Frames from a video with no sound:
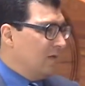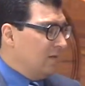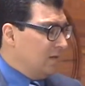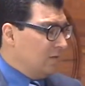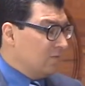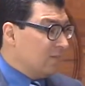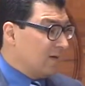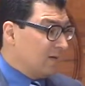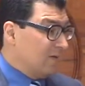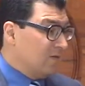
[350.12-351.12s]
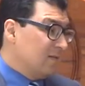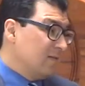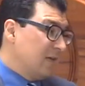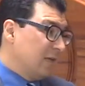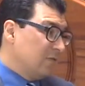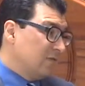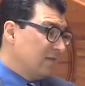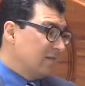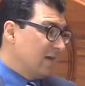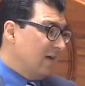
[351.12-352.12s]
De los partidos inscritos
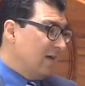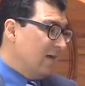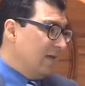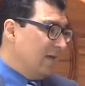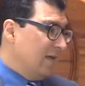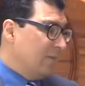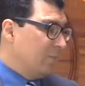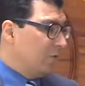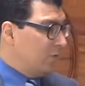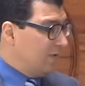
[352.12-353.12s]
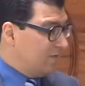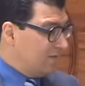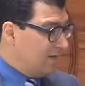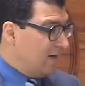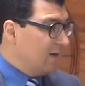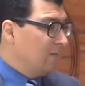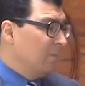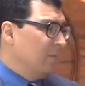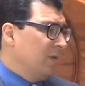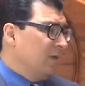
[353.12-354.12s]
a escala eh, provincial,
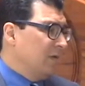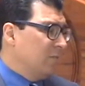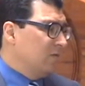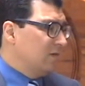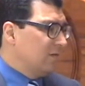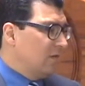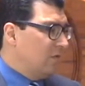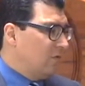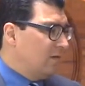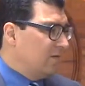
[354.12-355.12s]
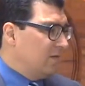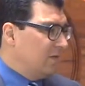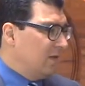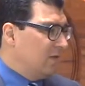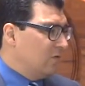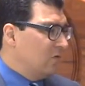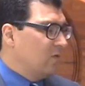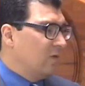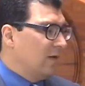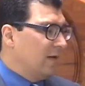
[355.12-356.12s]
hemos estado
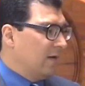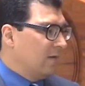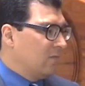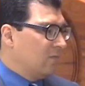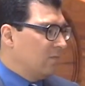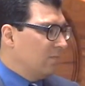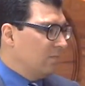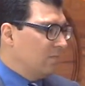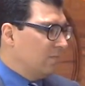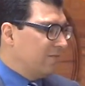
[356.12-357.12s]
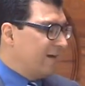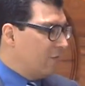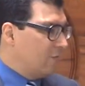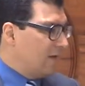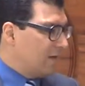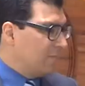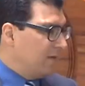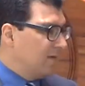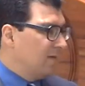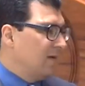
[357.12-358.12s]
recibiendo eh, mm,
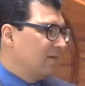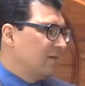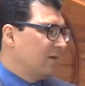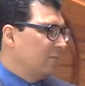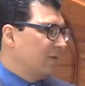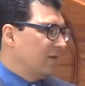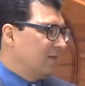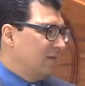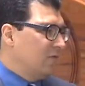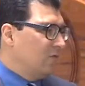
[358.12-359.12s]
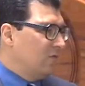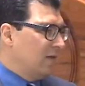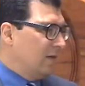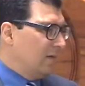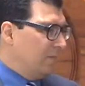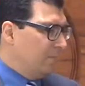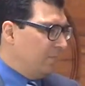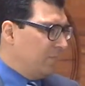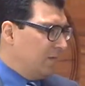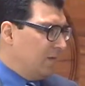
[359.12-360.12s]
regularmente a seis partidos de,
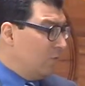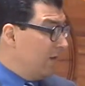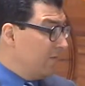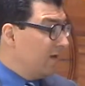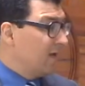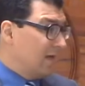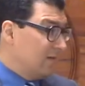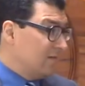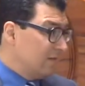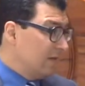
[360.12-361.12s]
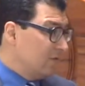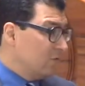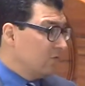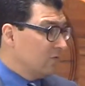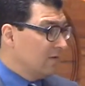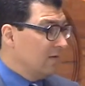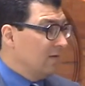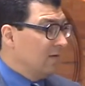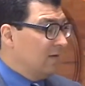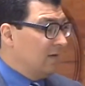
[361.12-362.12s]
de nueve que hay inscritos
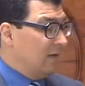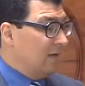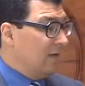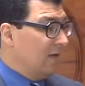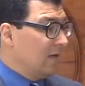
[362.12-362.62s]
y